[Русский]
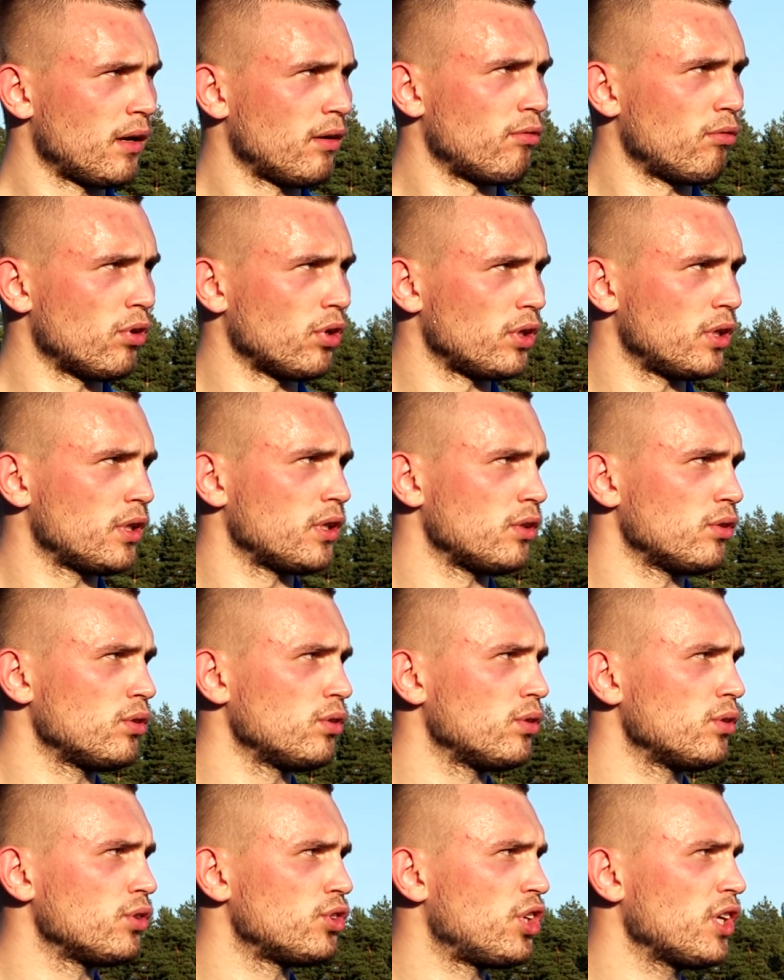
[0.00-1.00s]
Вот.
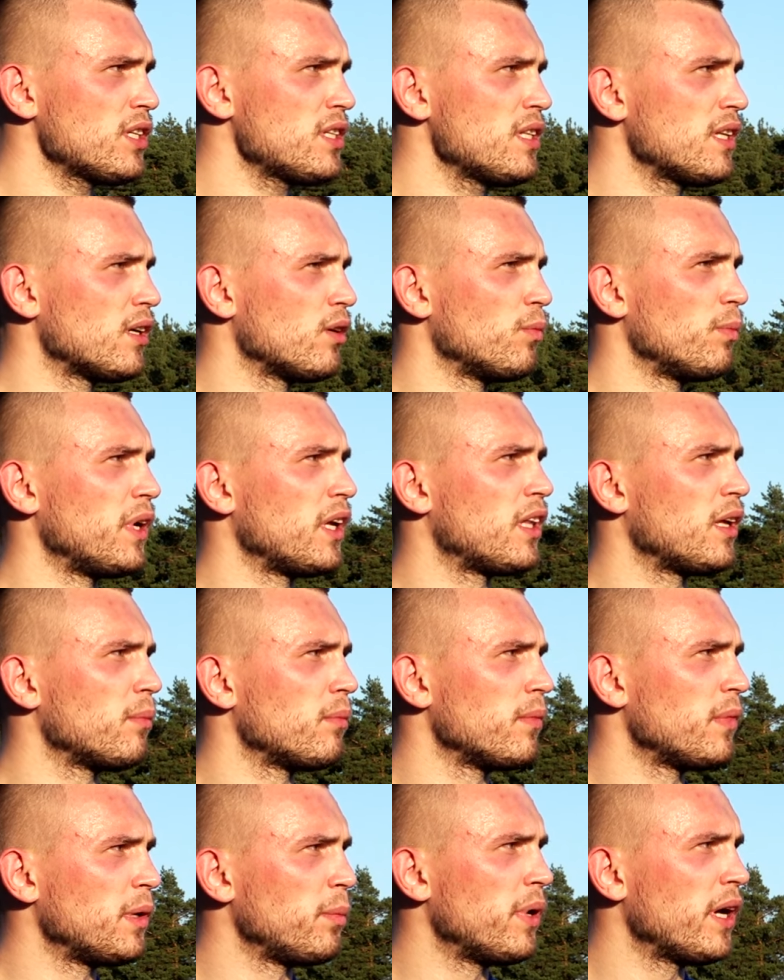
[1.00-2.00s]
Ну, честно, у меня
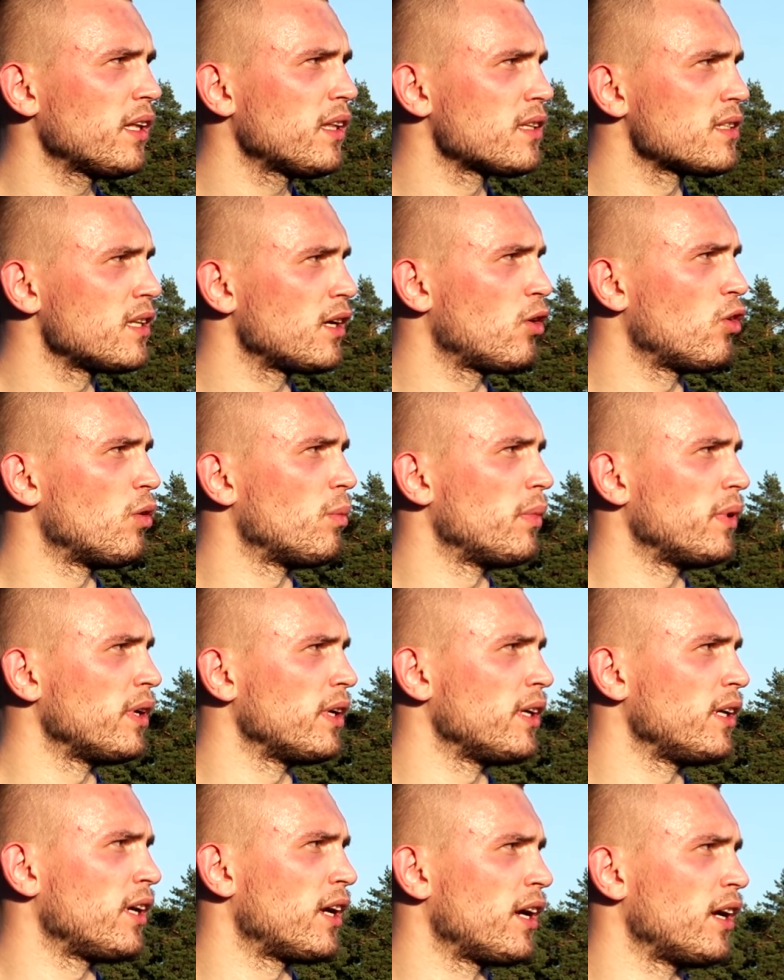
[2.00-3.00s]
там ребята
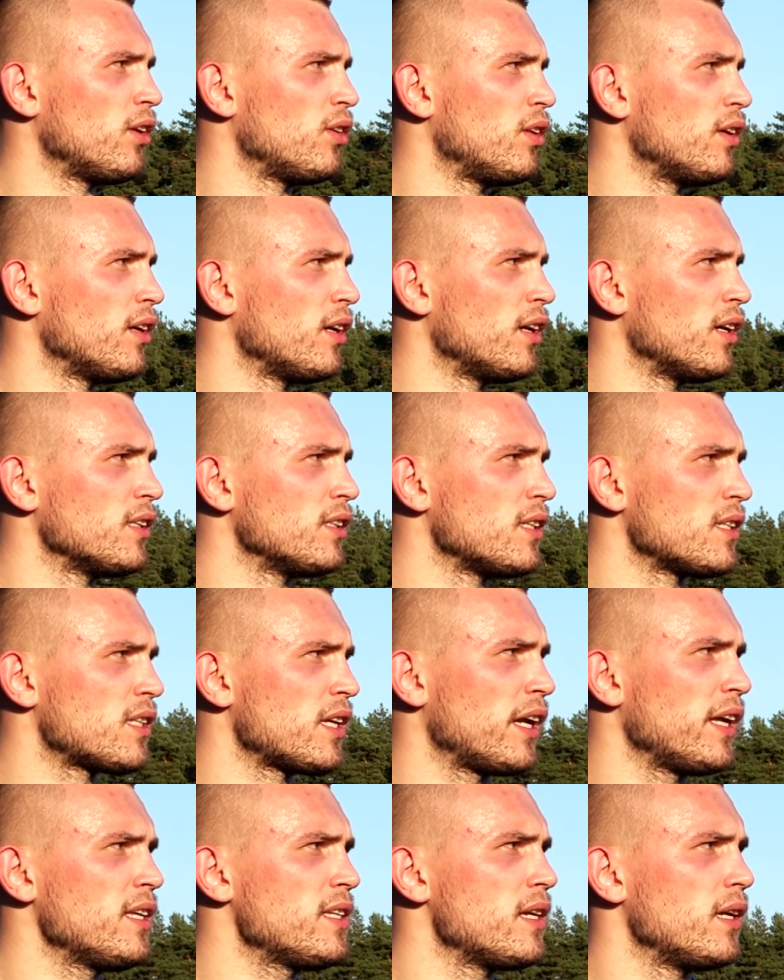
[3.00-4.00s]
знакомые играют, а за
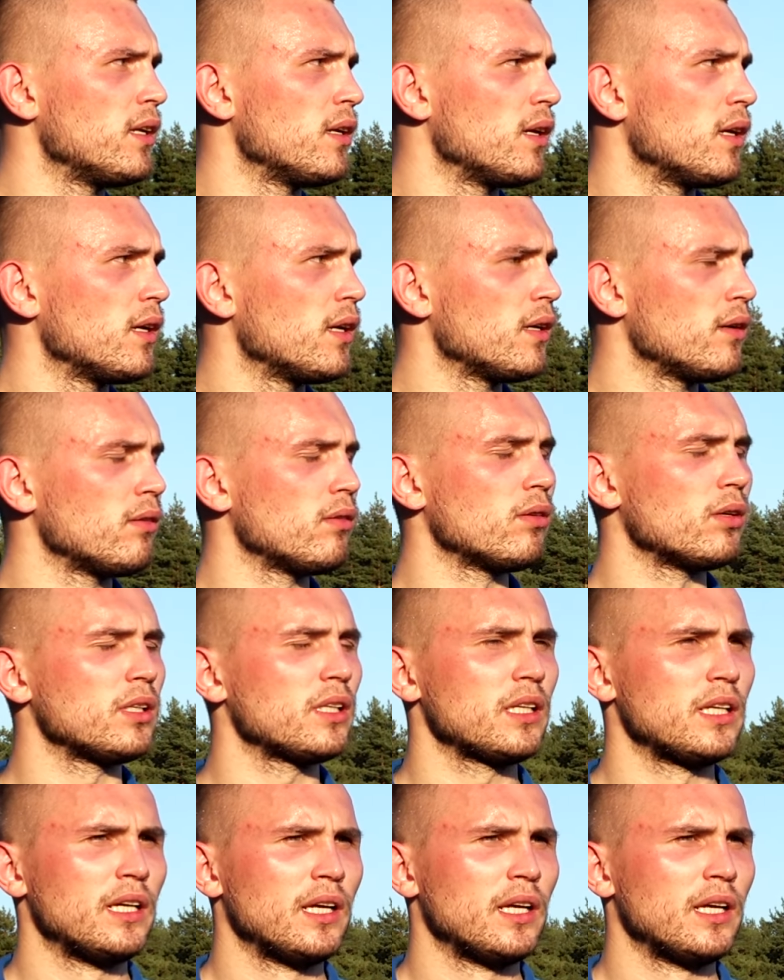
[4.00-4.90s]
строитель. Вот.